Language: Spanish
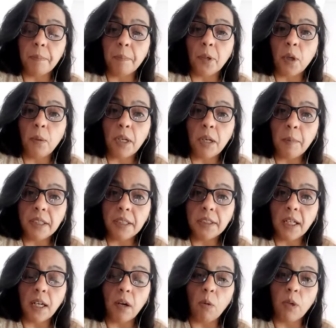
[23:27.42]

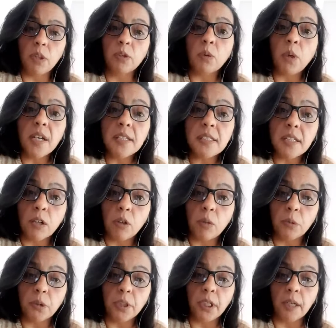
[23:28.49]
problemática en cuanto a esa
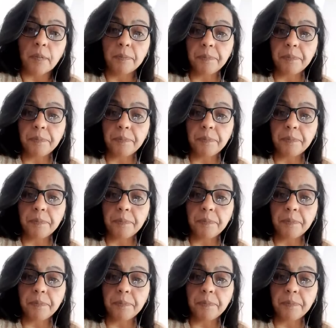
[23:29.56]
comunidad.